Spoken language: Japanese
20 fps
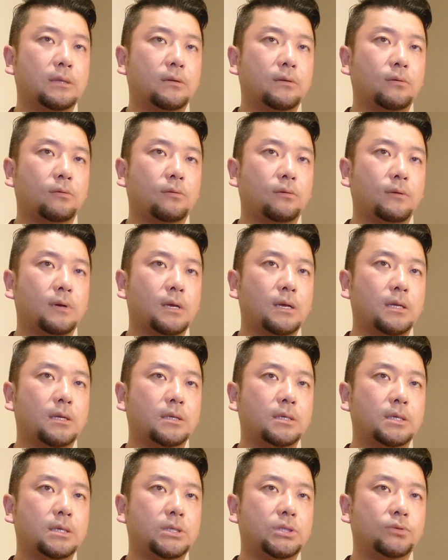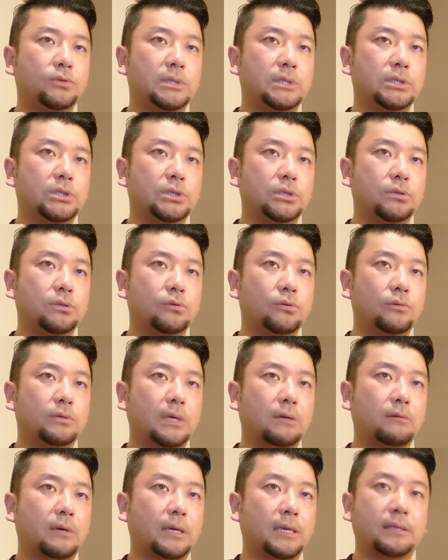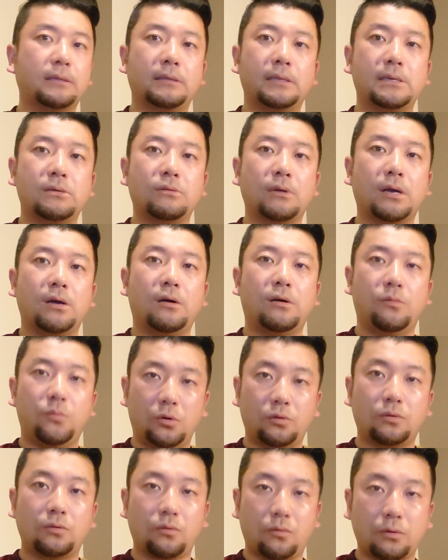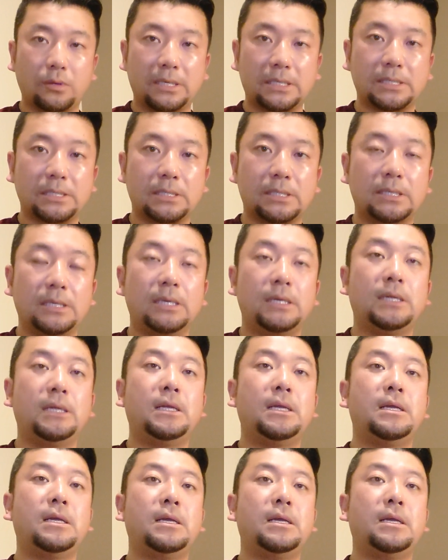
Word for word: ということが非常に重要なのかなっていうのは思うところです。